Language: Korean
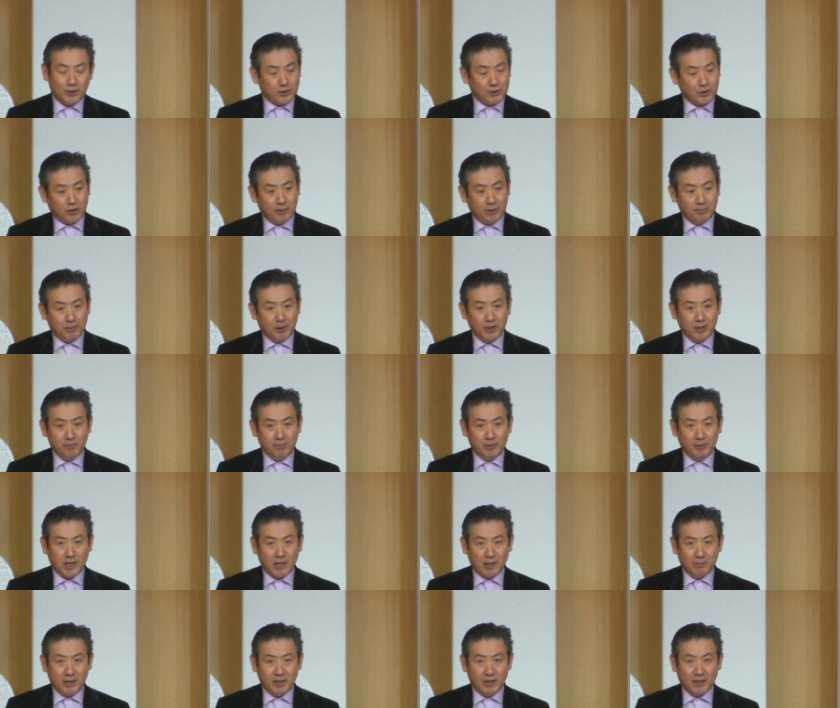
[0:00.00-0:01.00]
죄송한
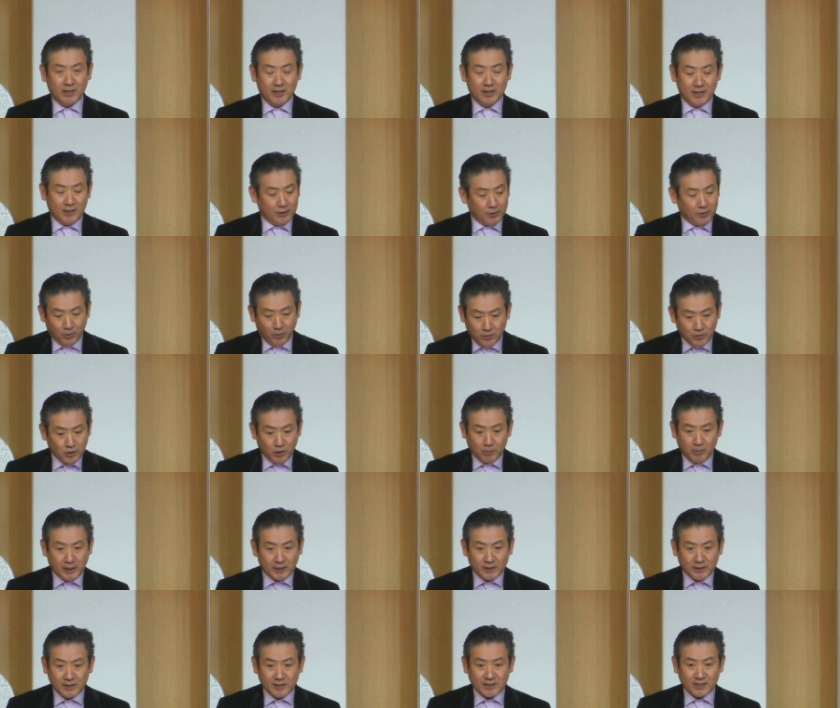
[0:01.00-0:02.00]
편입니다만
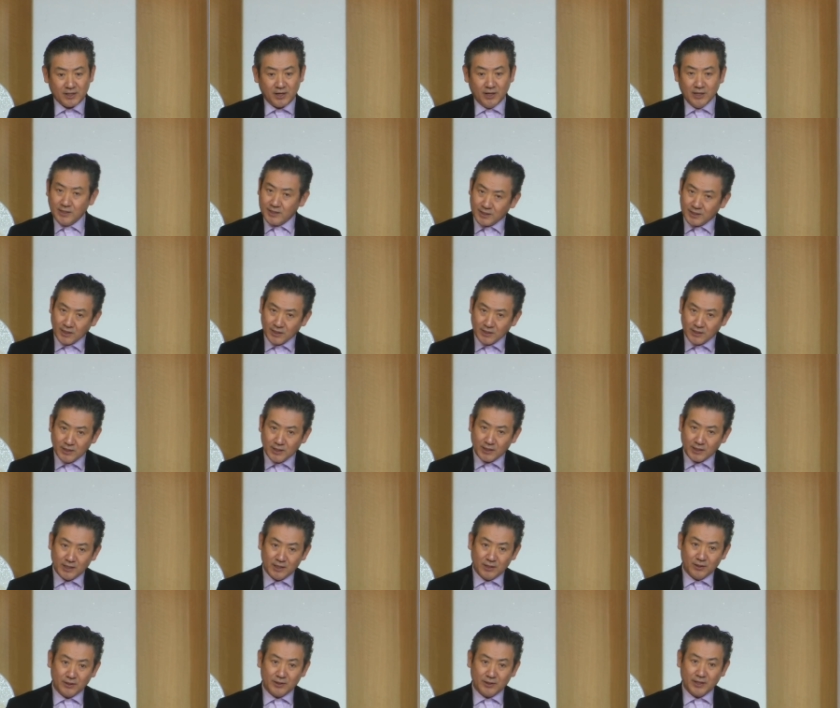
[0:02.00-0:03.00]
용서받은
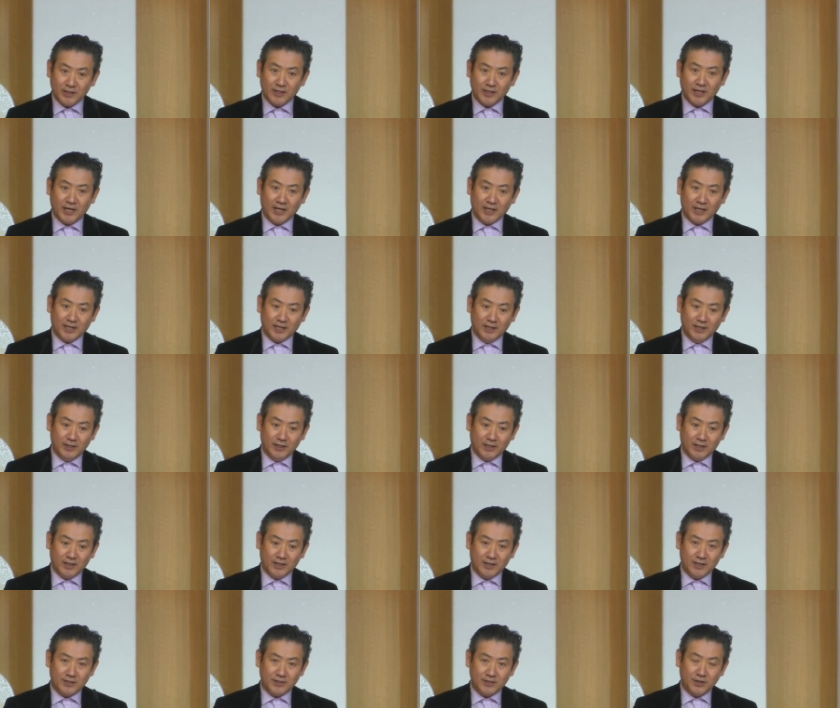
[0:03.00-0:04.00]
결정적인 어떤
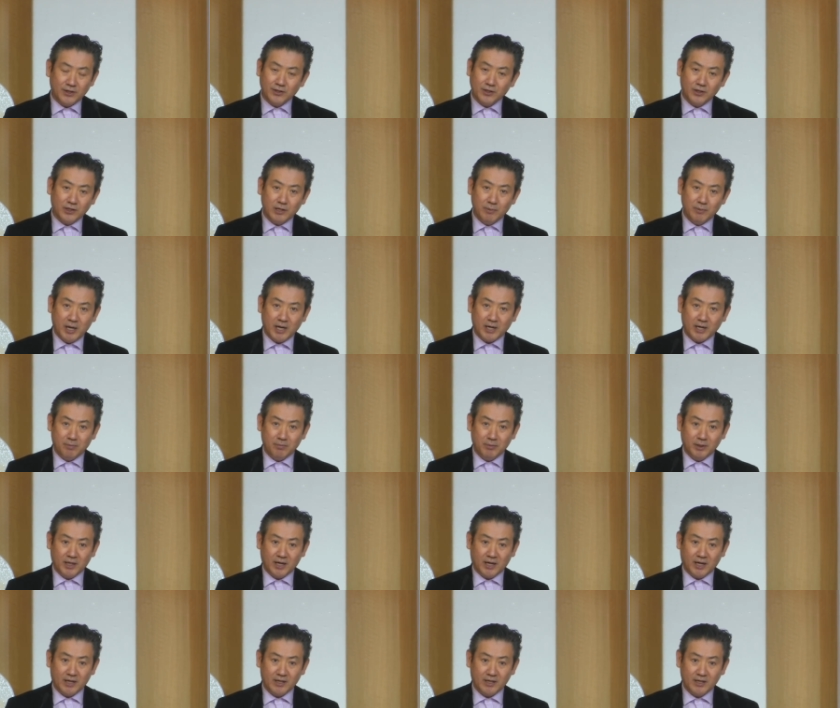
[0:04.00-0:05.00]
계기는 성령님이
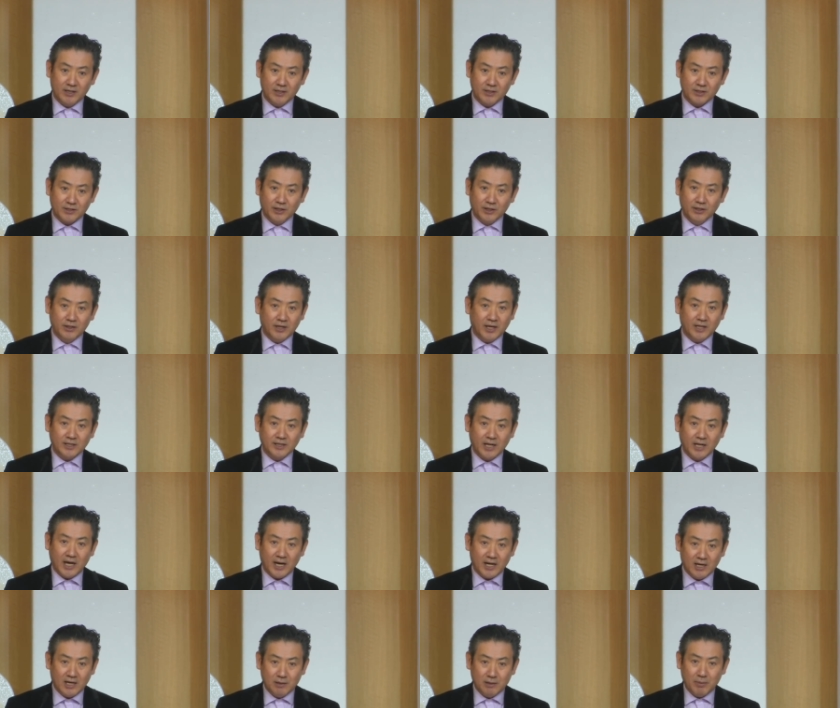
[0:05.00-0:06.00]
아닙니다.
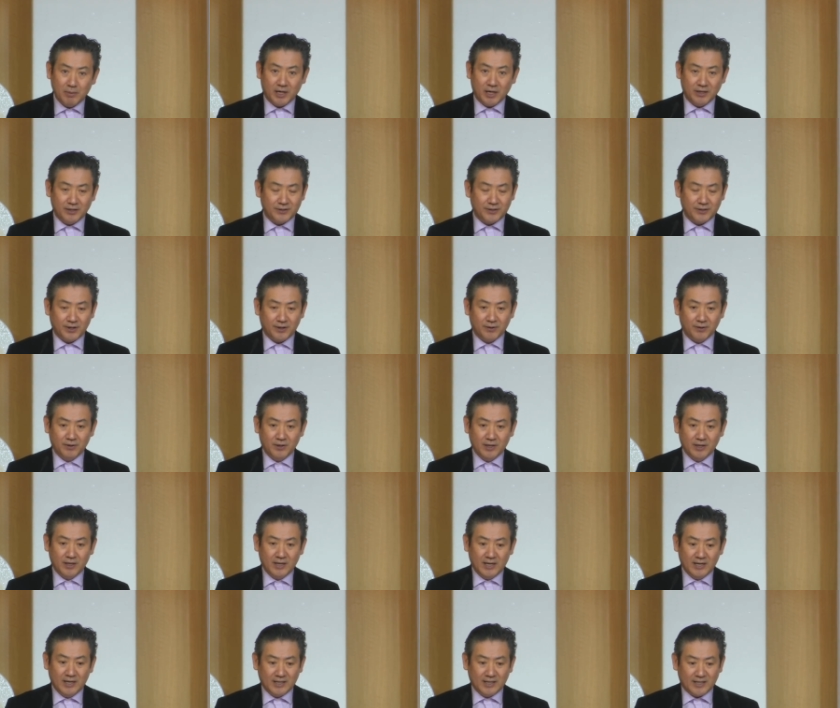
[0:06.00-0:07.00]
전능하신 하나님이 아니세요.
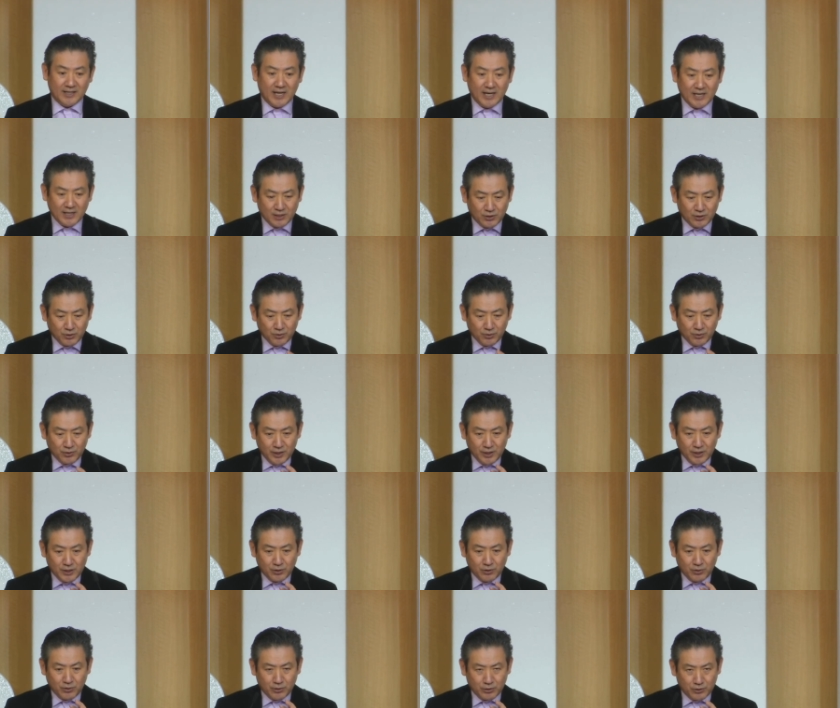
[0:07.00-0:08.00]
예수
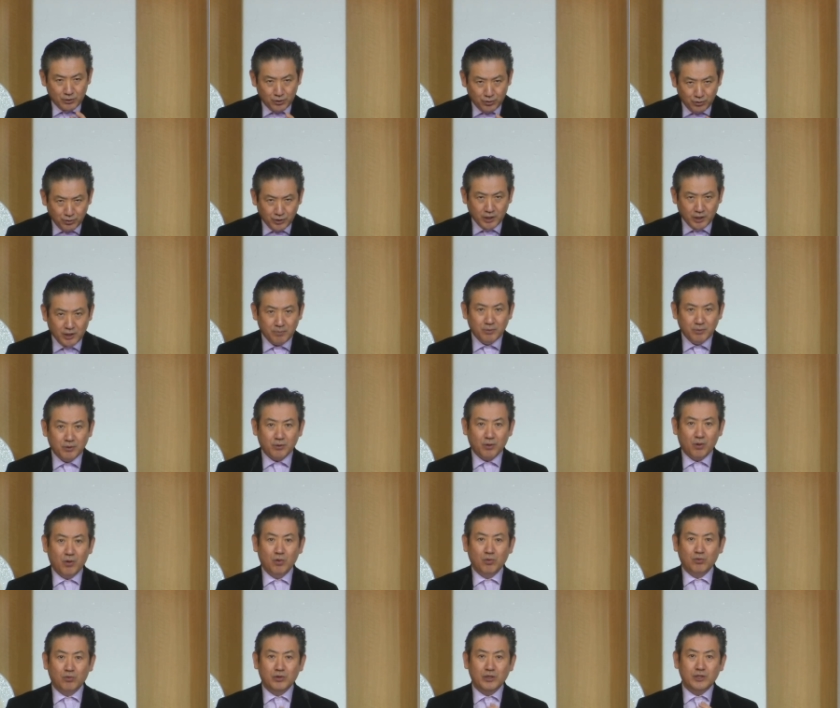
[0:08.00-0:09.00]
그리스도를
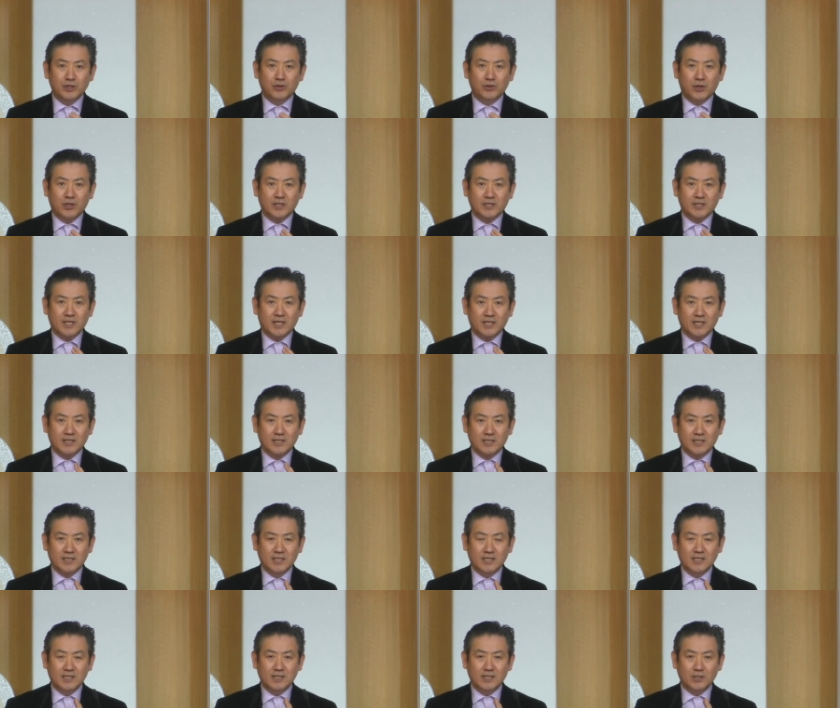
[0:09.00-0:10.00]
죽임으로 우리
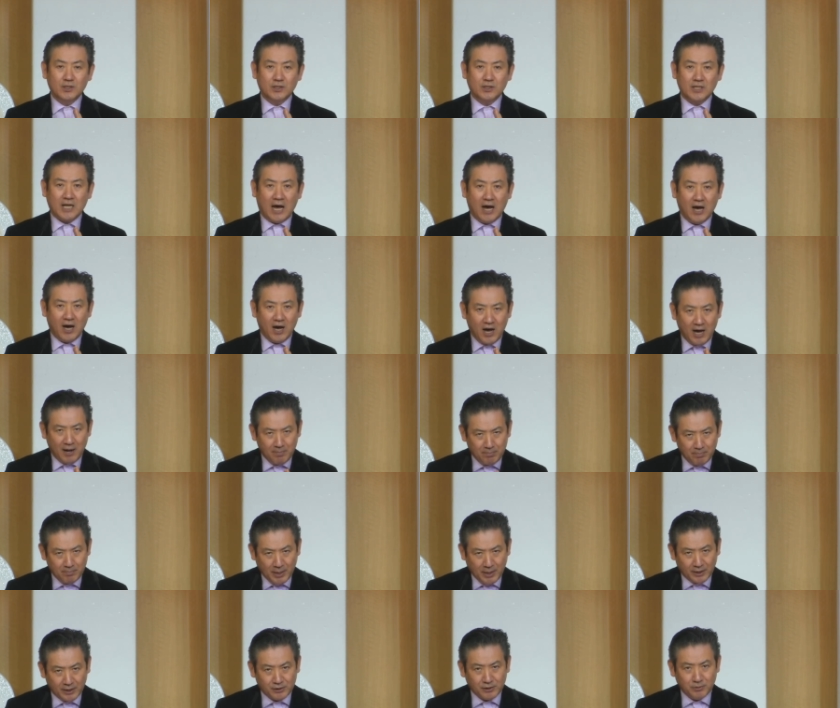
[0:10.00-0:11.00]
죄삭을
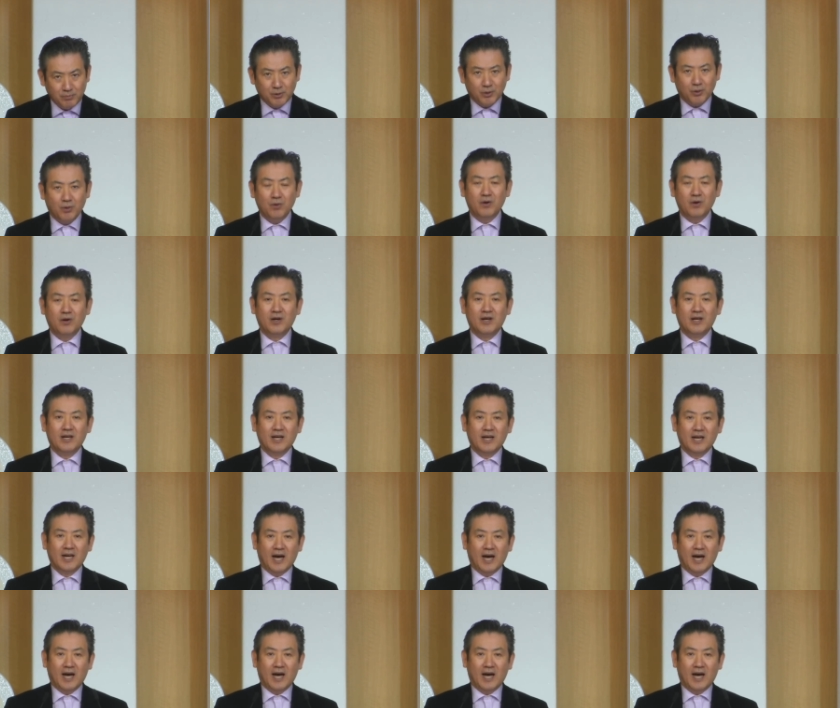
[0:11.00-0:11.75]
사함 받음으로